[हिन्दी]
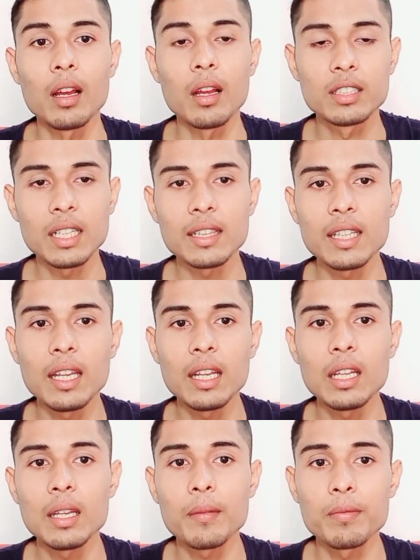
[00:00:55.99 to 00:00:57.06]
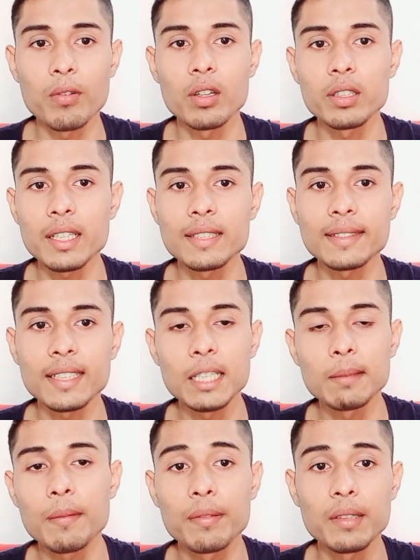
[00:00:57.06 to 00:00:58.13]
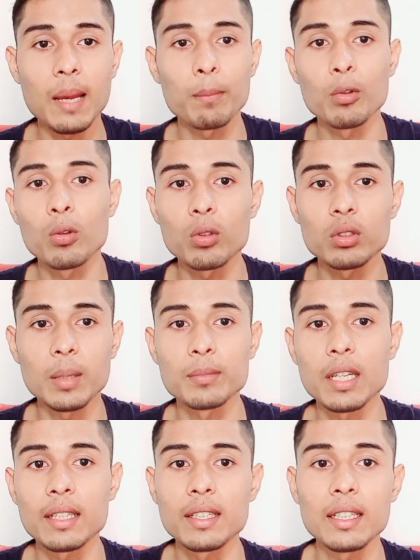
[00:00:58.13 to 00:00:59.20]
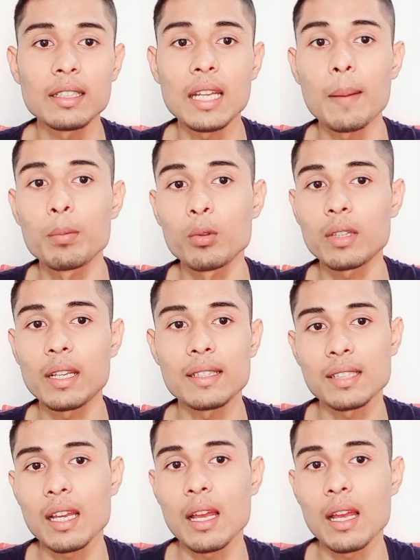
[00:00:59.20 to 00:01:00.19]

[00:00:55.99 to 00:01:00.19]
चलते हैं फोन के स्क्रीन में फिर आप लोगों को समझाते हैं कि आप लोग कैसा